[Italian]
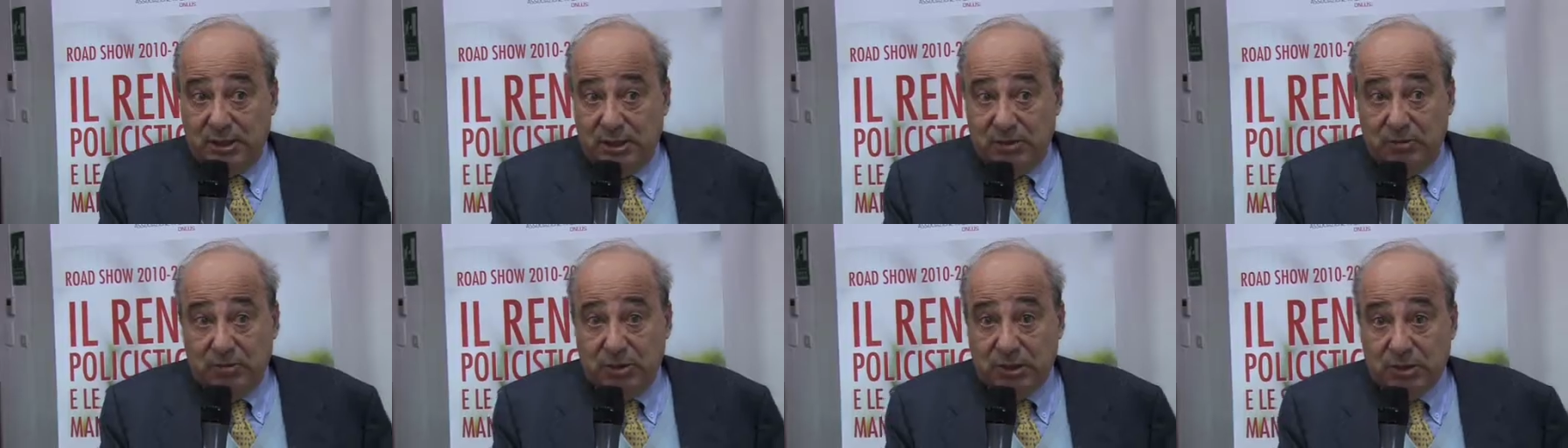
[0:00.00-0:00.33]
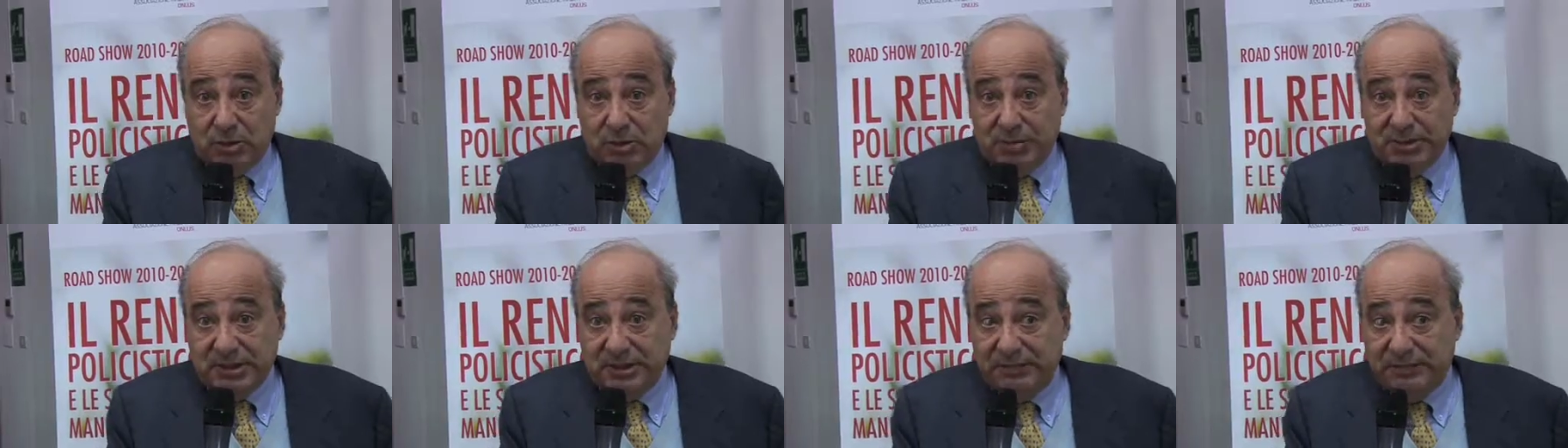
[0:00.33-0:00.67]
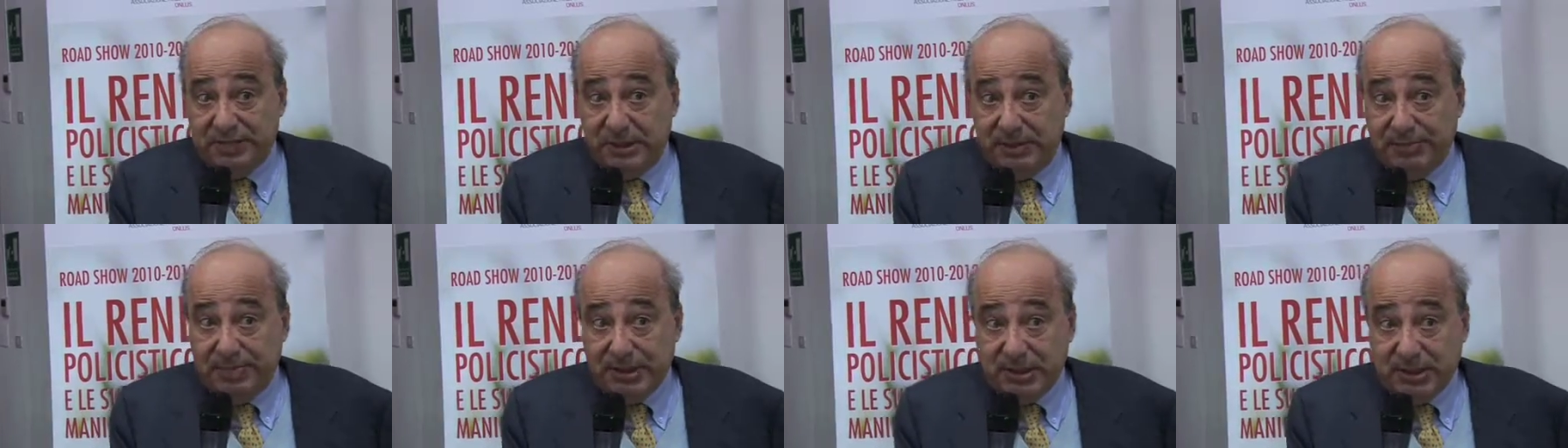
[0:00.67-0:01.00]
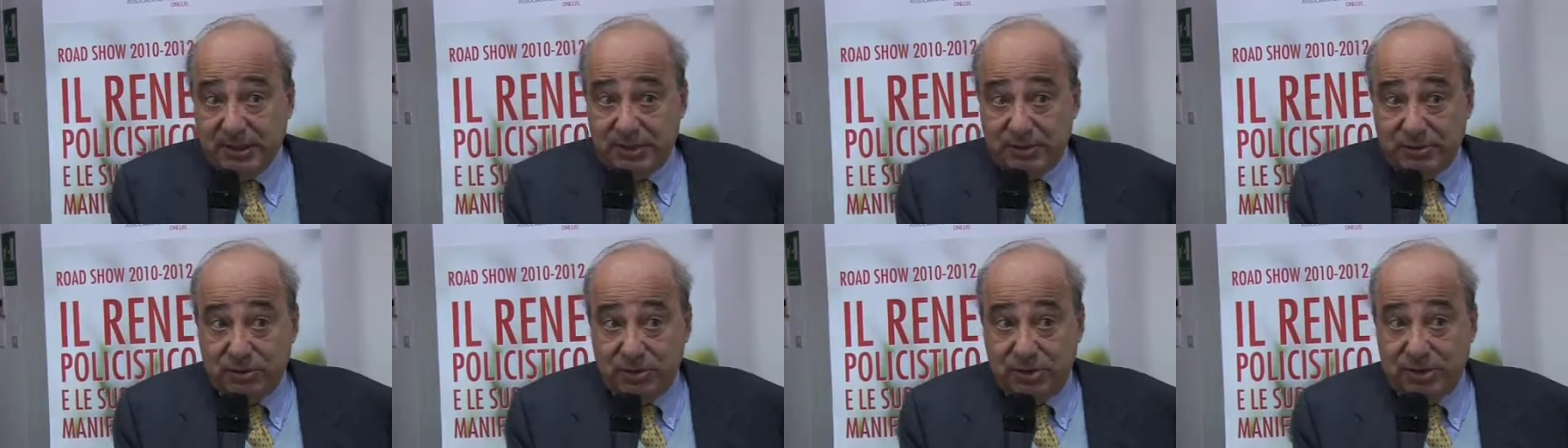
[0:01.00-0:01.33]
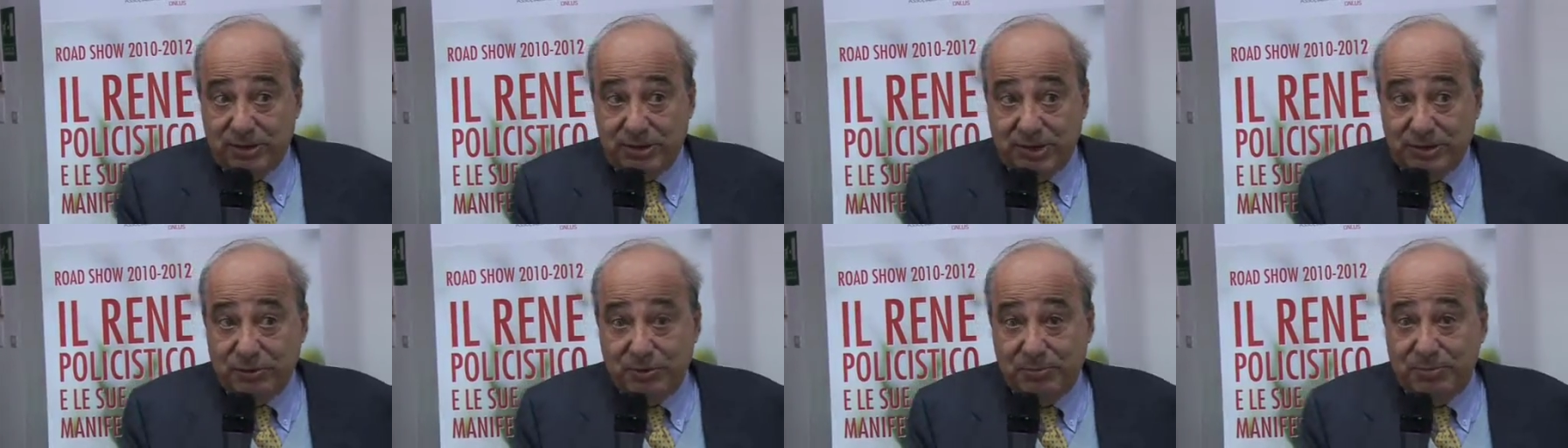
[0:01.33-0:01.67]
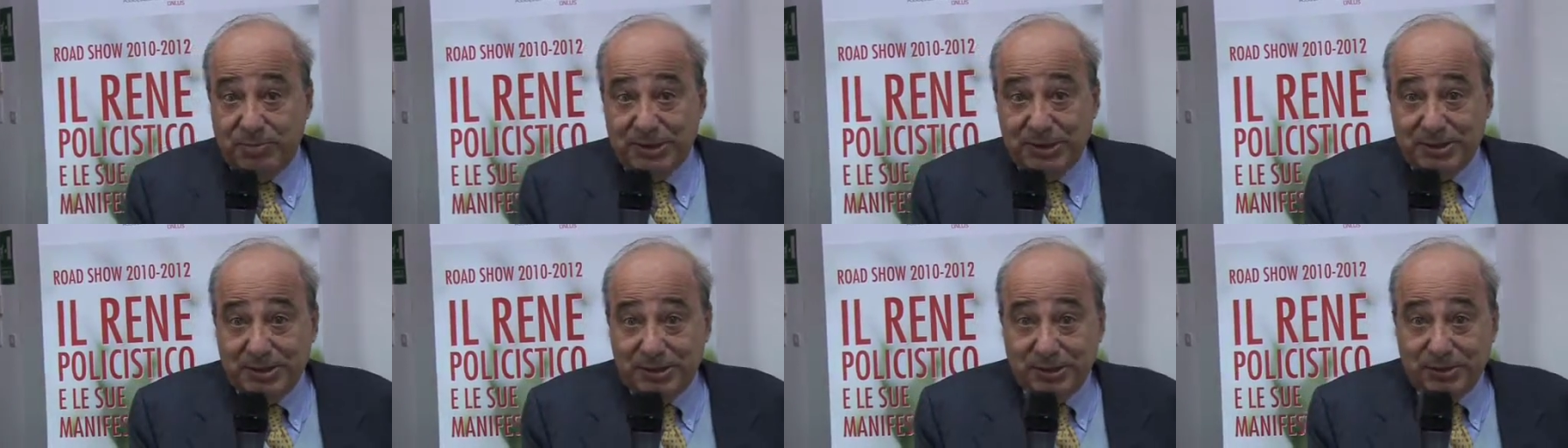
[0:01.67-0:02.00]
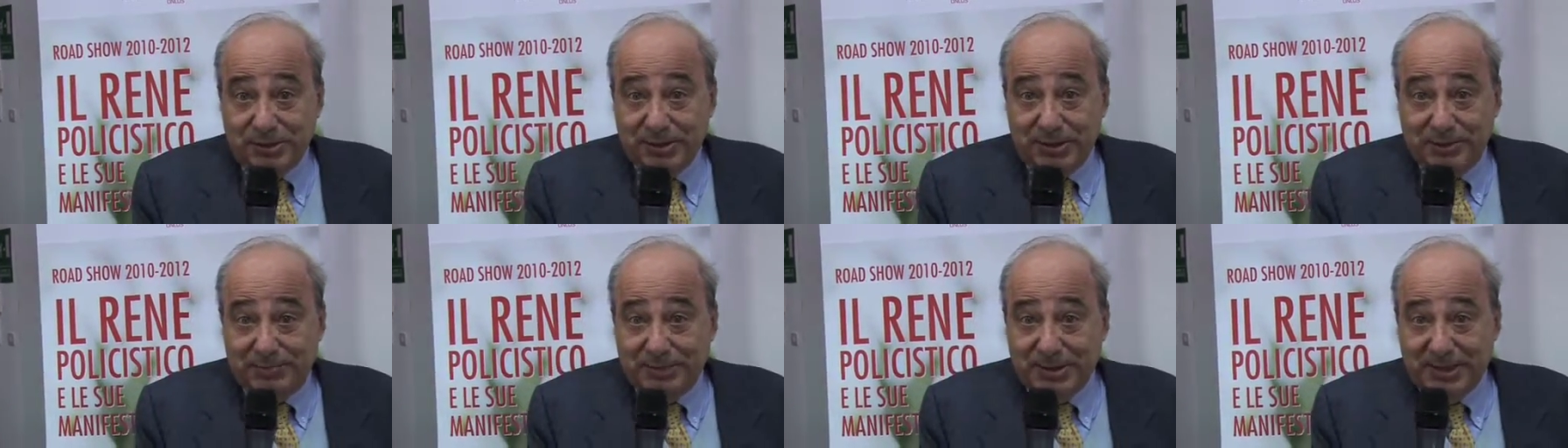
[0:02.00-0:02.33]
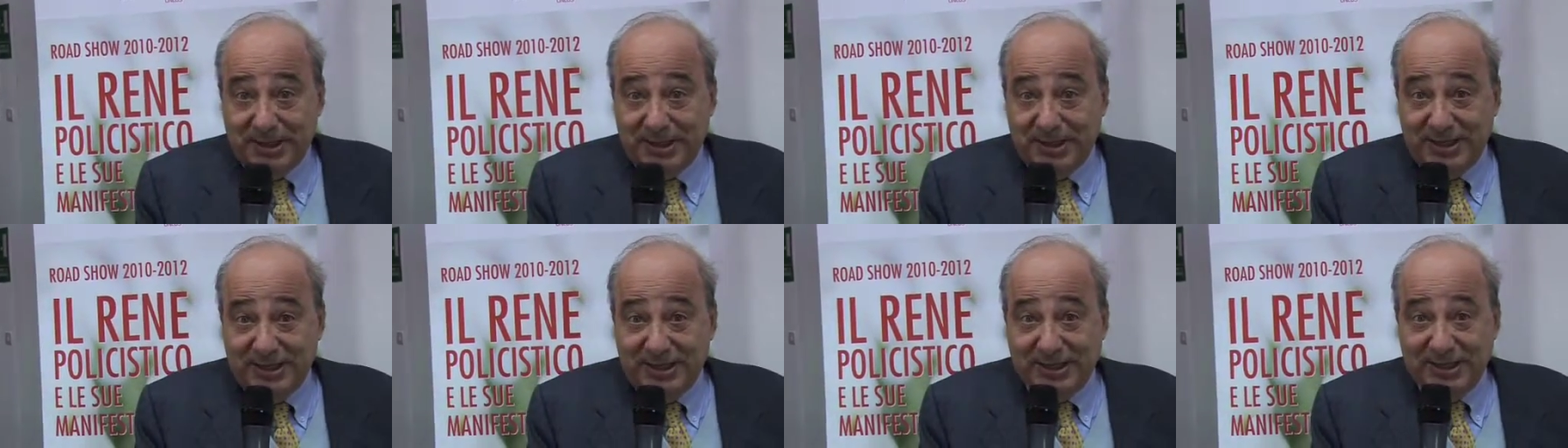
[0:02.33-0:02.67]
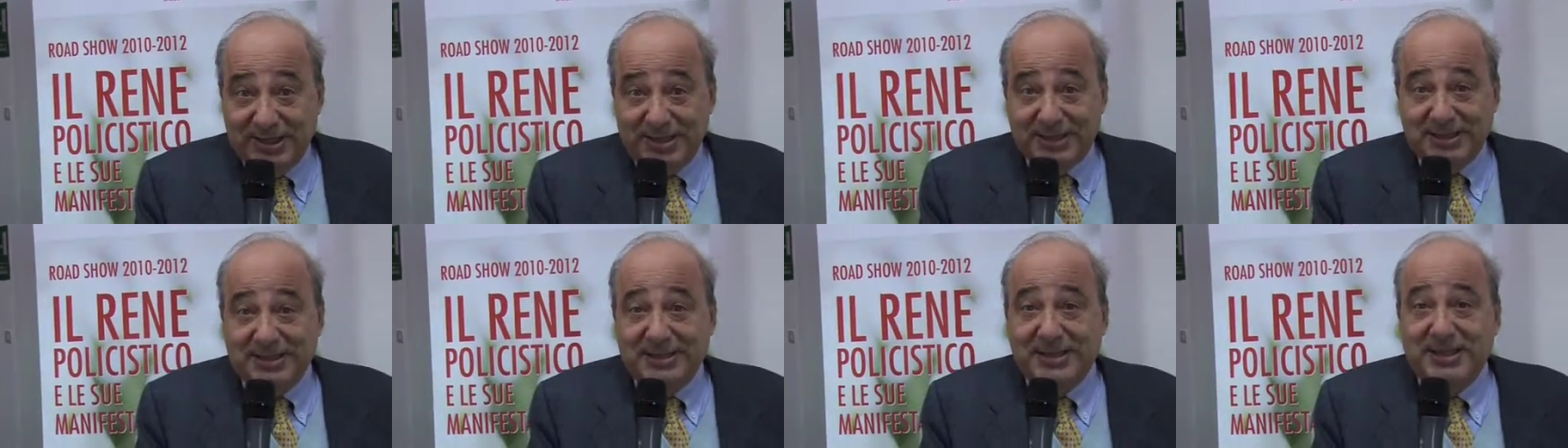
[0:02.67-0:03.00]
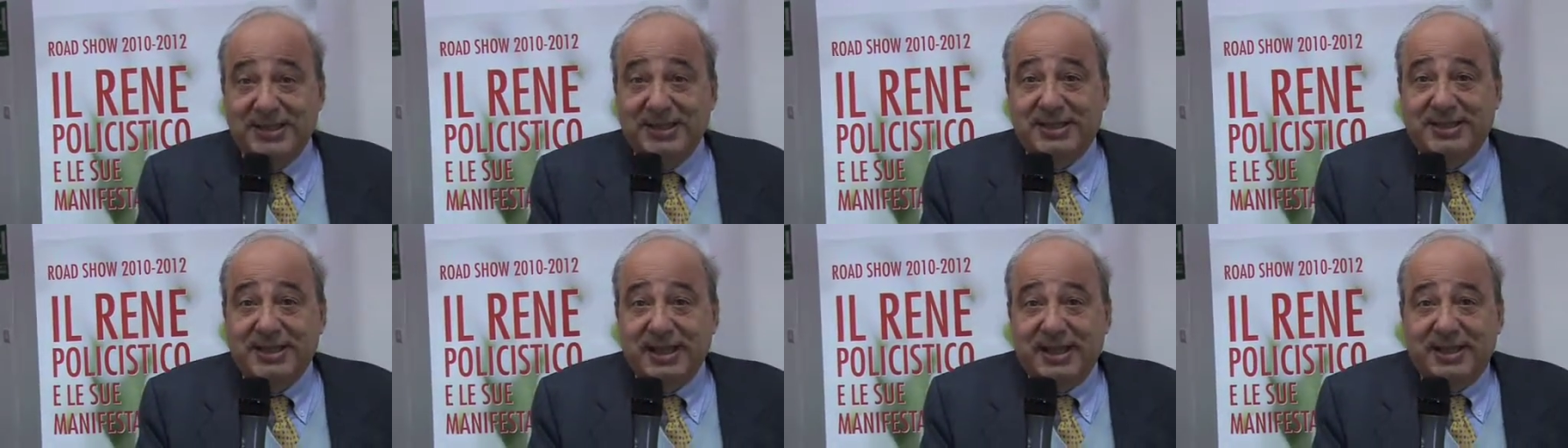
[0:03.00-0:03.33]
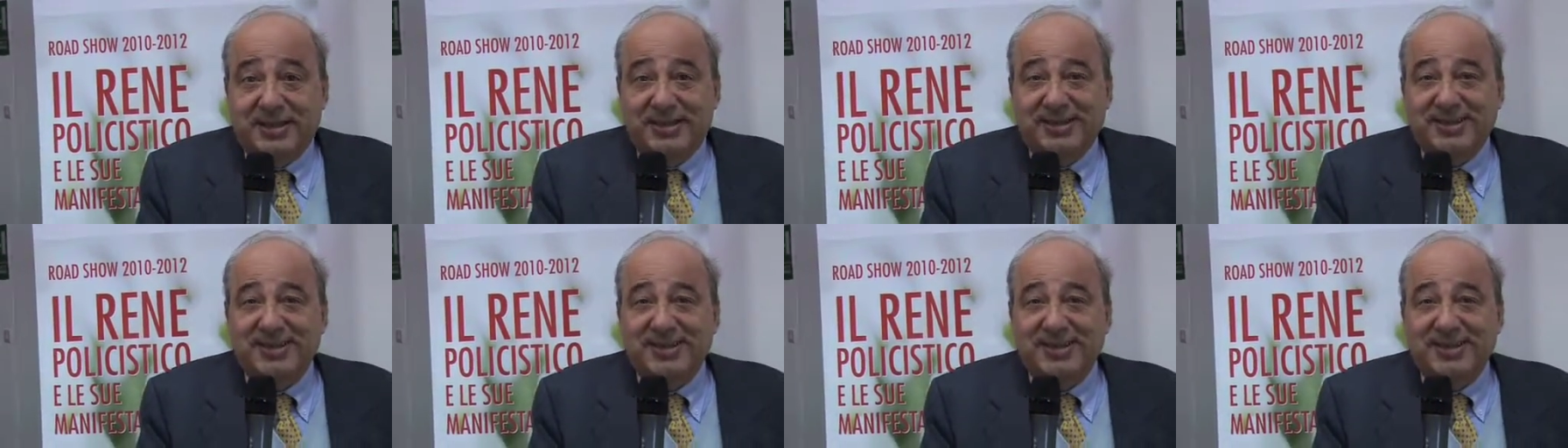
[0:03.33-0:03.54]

Quattro mesi fa perché sono andato in pensione per eh, anzianità,